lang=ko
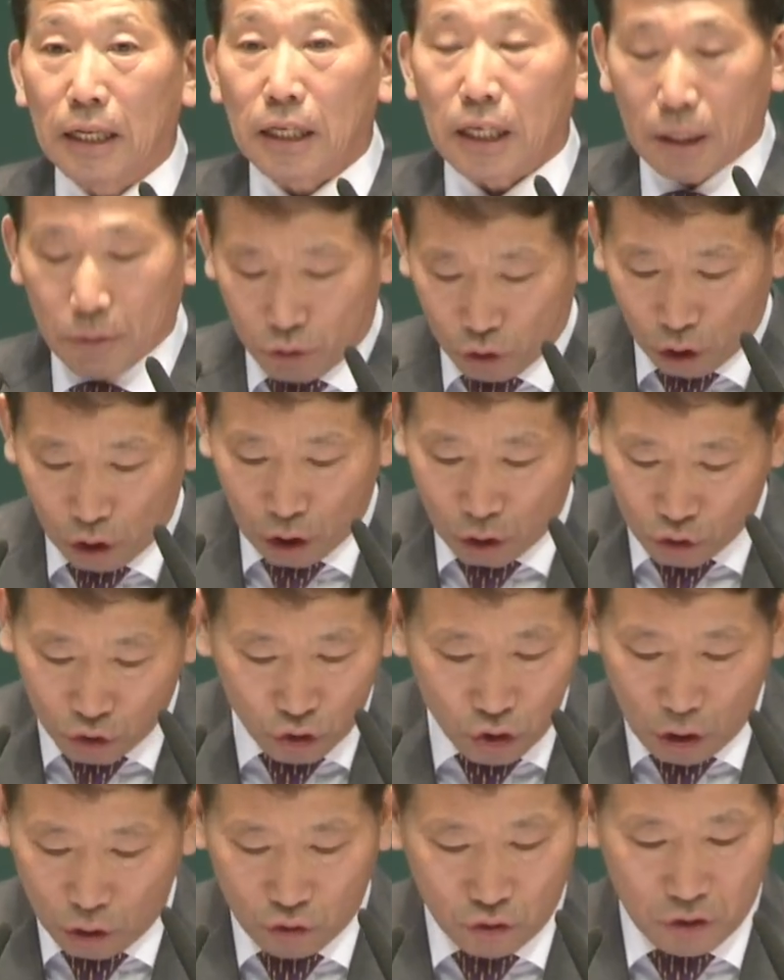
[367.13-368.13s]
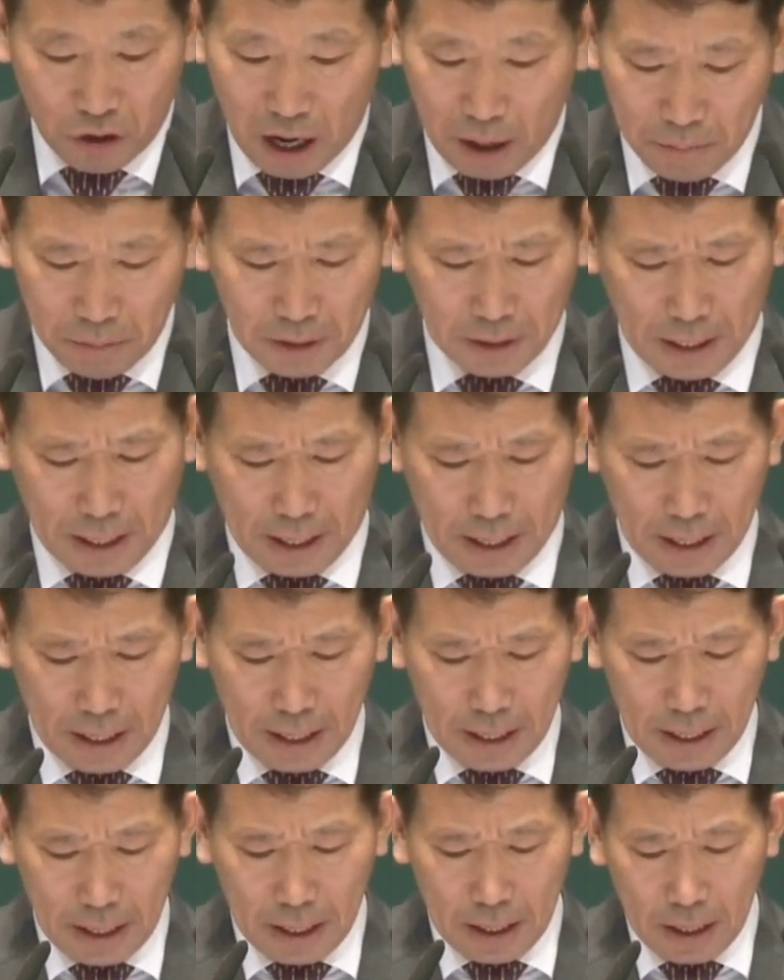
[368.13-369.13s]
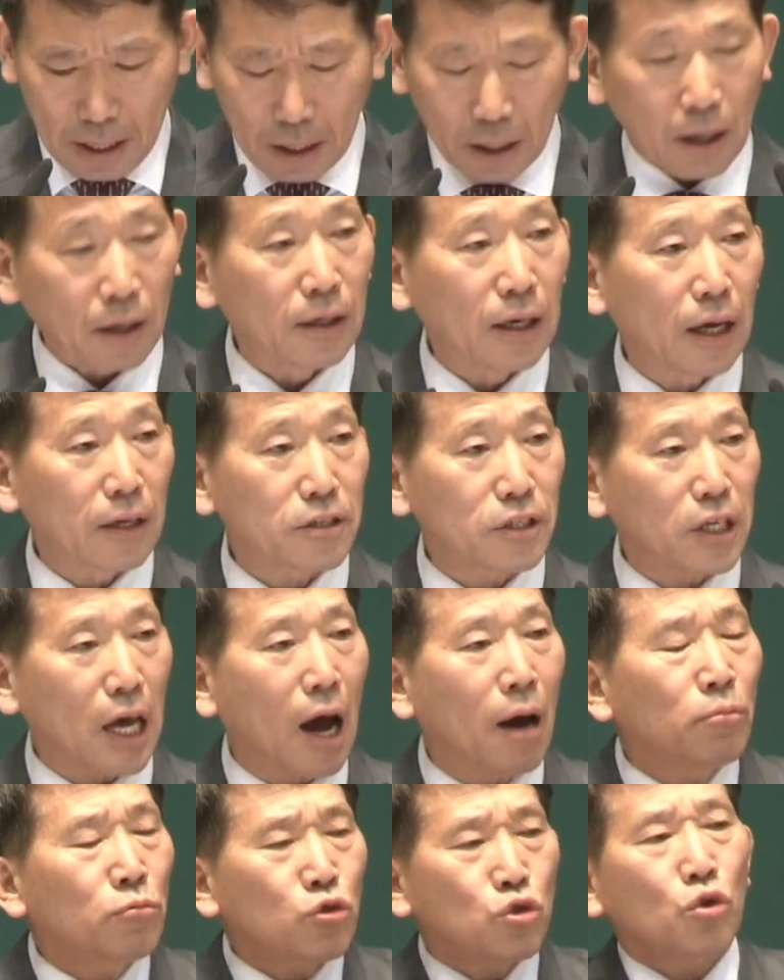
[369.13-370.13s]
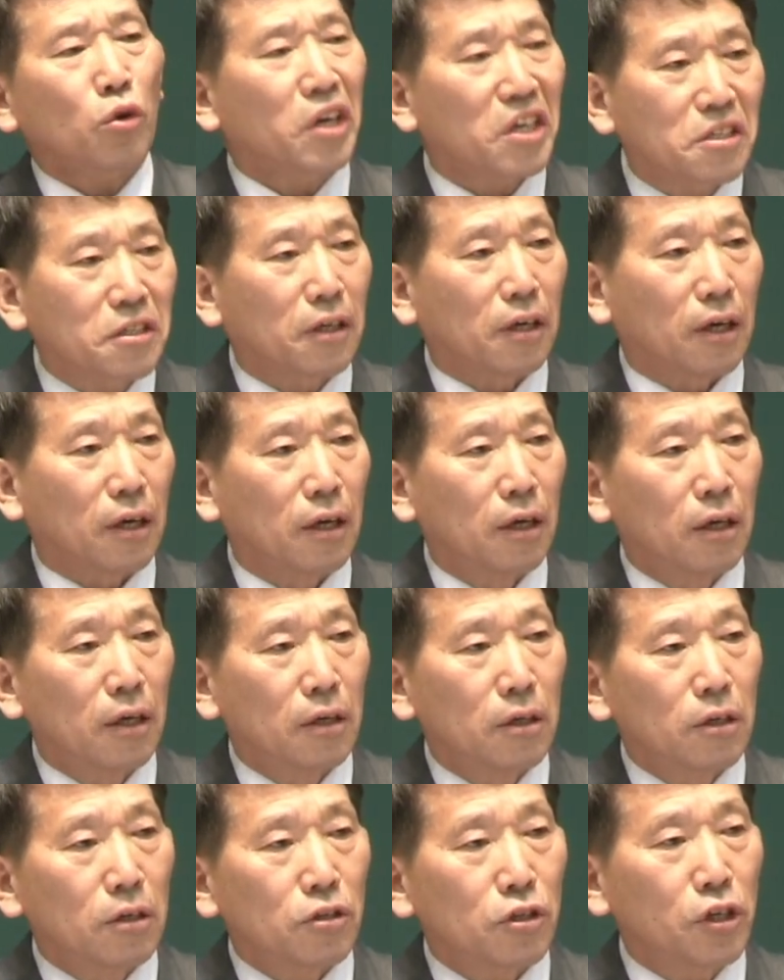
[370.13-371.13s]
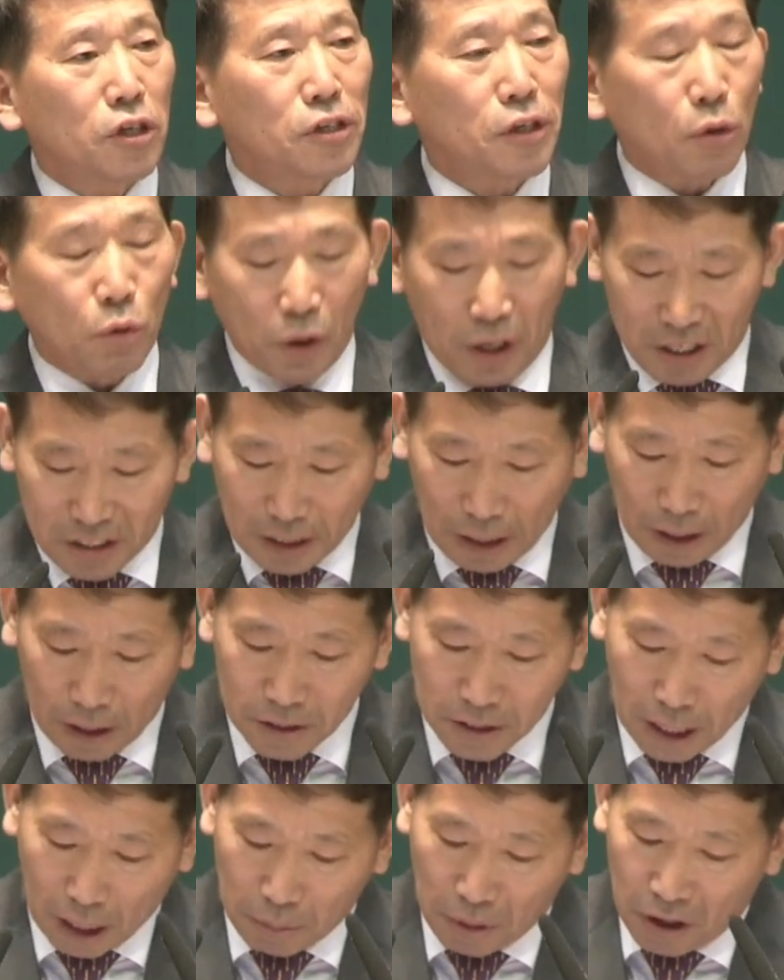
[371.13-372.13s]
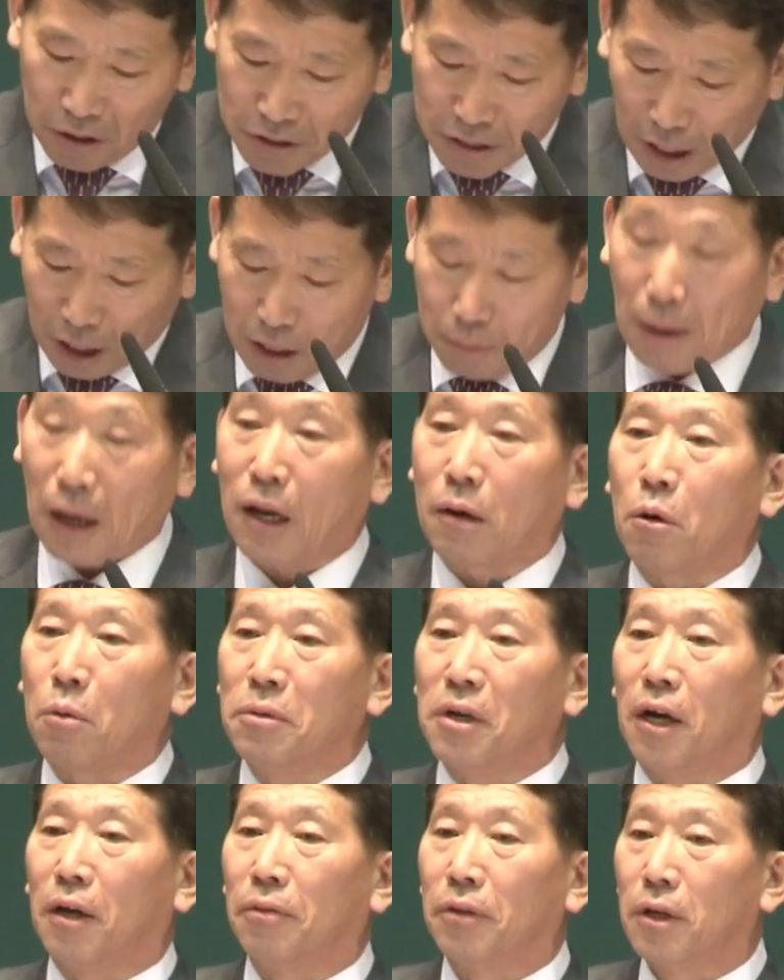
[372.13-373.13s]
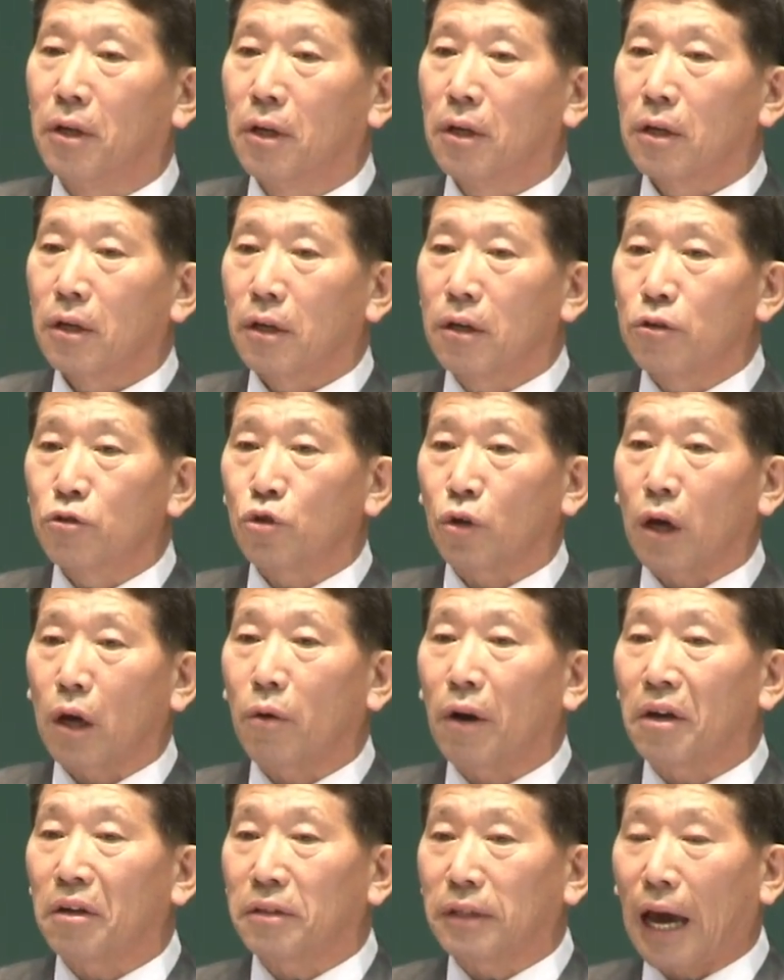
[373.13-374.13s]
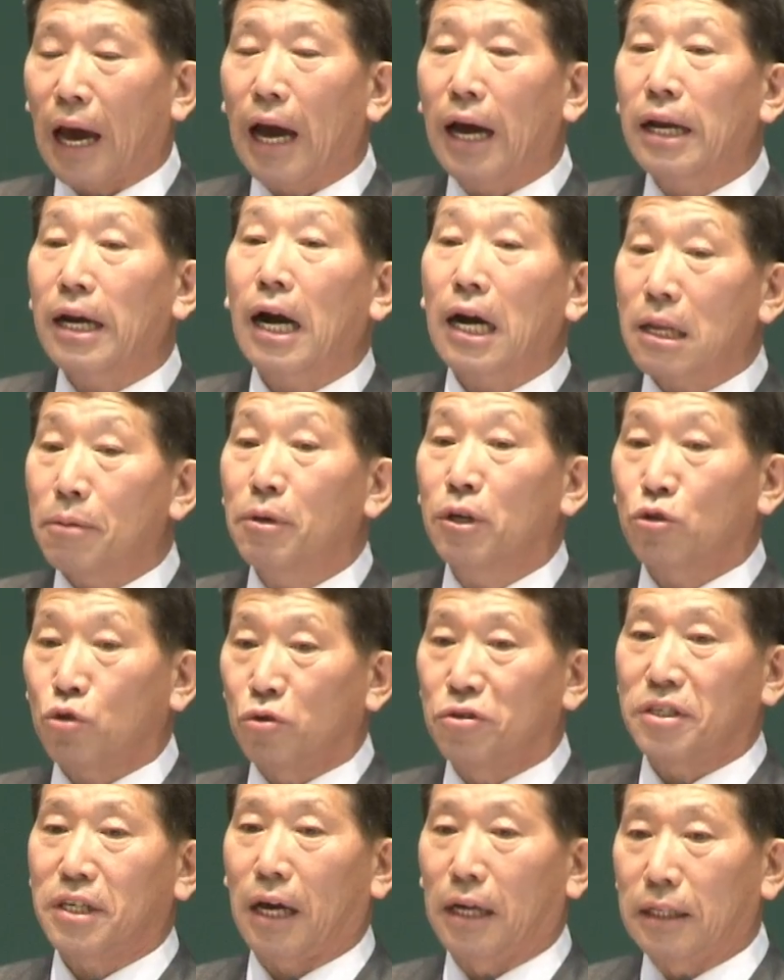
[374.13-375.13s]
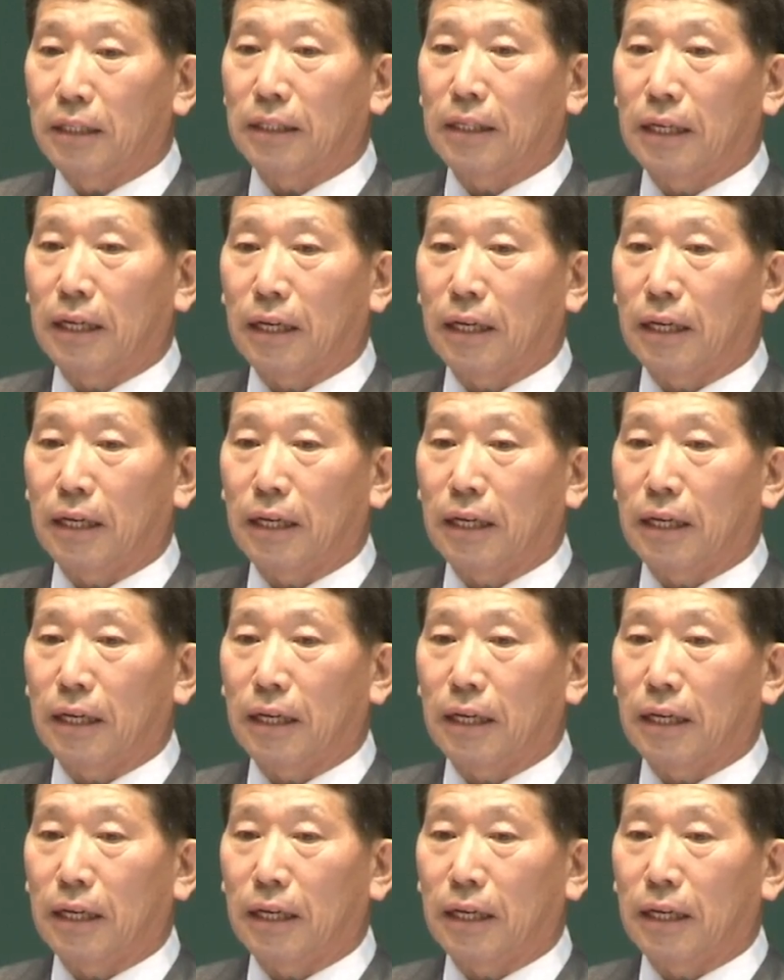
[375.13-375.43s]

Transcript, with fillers: 입술로는 주여 주여 합니다. 그러나 삶 속에서 실제로 우리가 살아가는 삶의 현장을 바라보면 그 속에 과연 하나님이 존재하는가?